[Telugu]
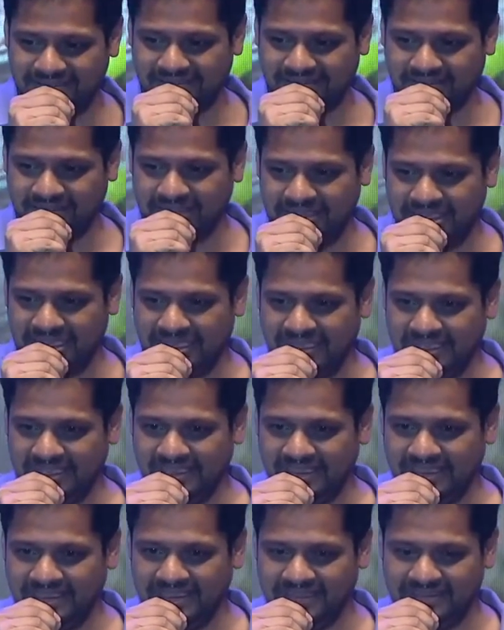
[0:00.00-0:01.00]
ఈ
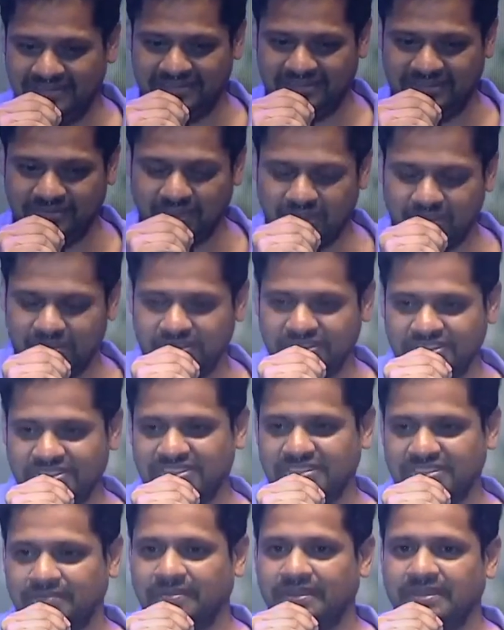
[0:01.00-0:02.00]
సినిమా గురించి
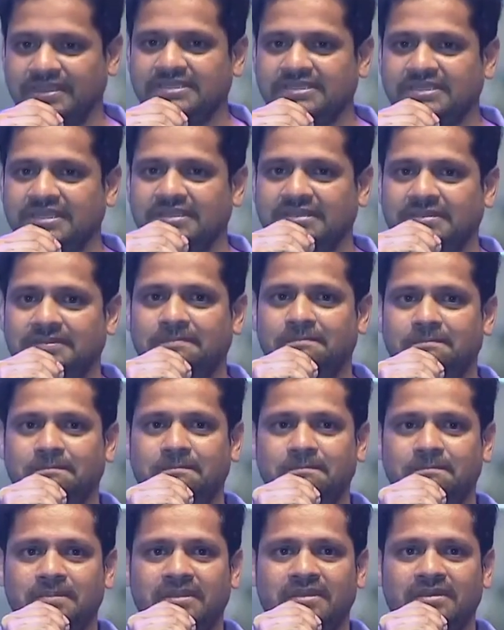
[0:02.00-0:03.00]
చెప్పాలంటే
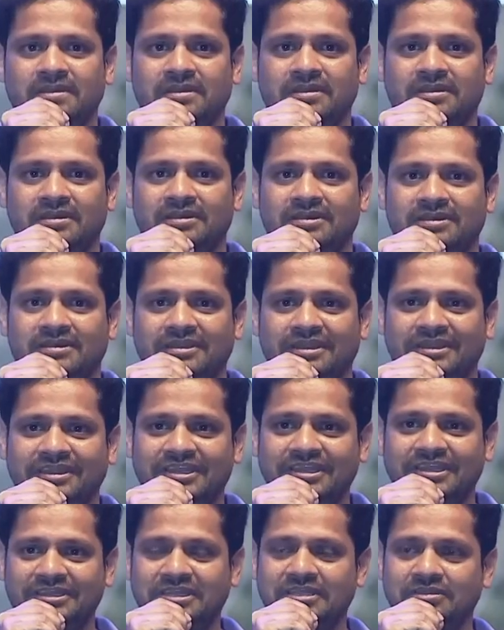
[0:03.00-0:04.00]
అంటే
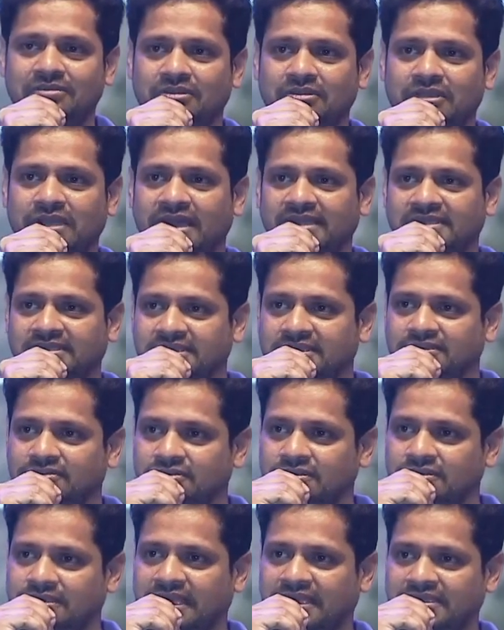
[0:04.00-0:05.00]
నేను కార్తీక
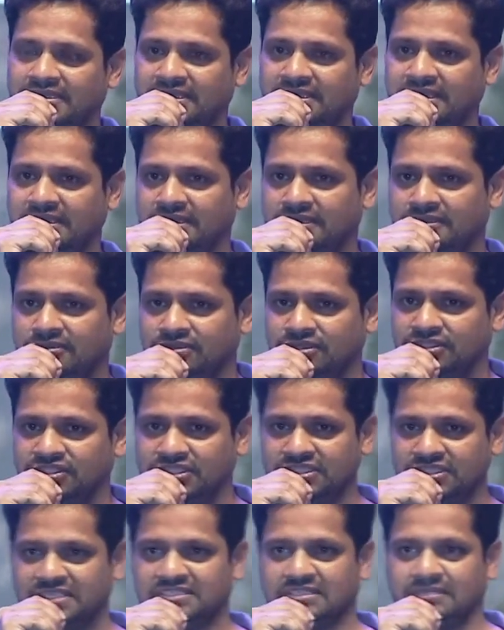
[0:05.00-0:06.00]
కార్తికేయ గారి గురించి
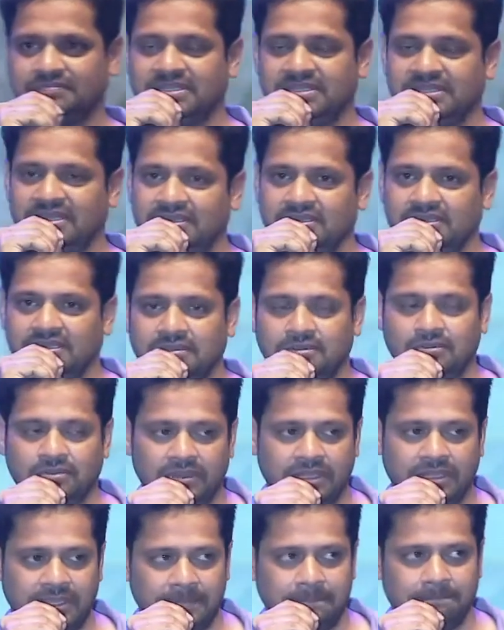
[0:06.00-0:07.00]
నేను చెప్పేదానికన్నా కూడా
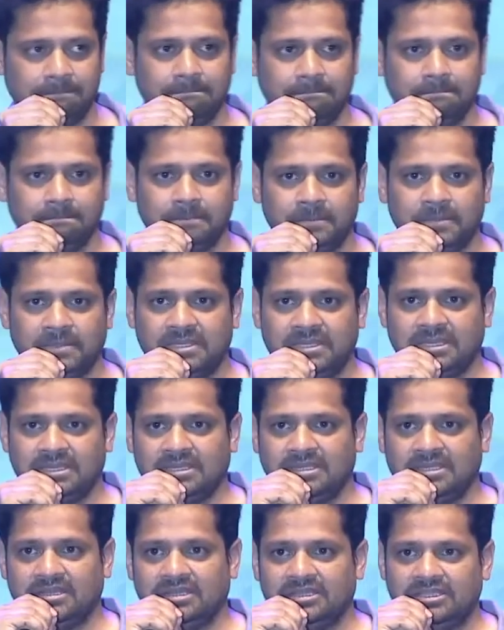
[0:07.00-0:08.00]

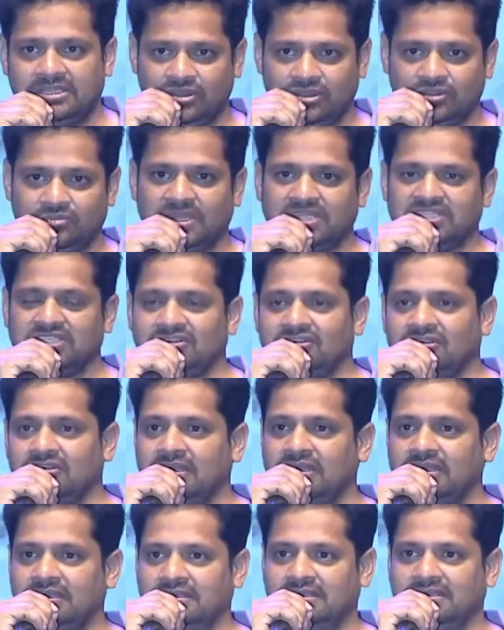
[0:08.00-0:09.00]
ఈరోజు మధ్యాహ్నం
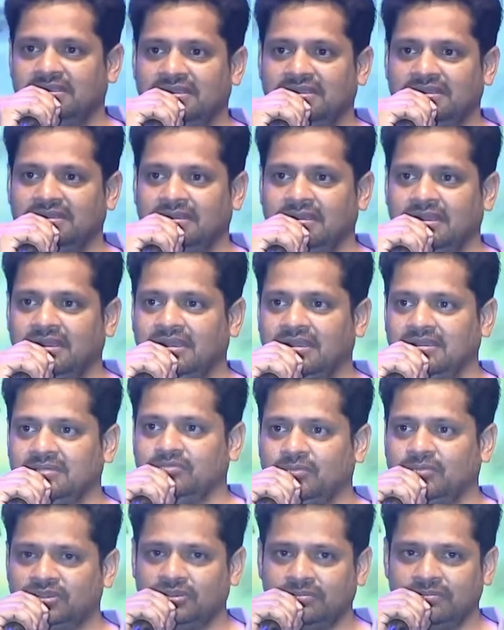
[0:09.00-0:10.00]

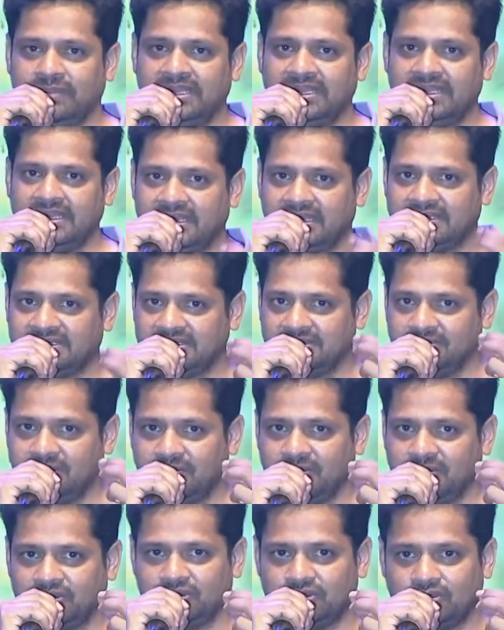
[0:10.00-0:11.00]
మొత్తం బన్నీ గారు ఆ సినిమా
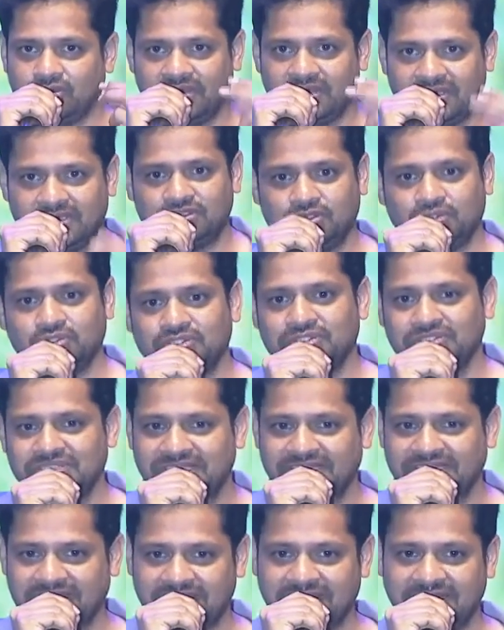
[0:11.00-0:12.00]
మొత్తం టోటల్ చూస్తాం
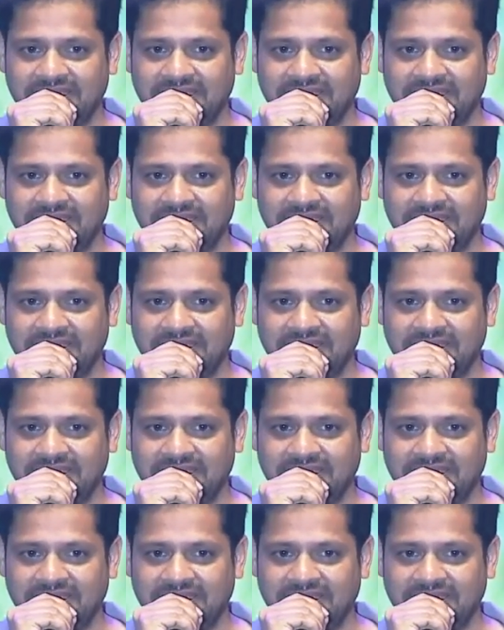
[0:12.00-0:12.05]
జరిగింది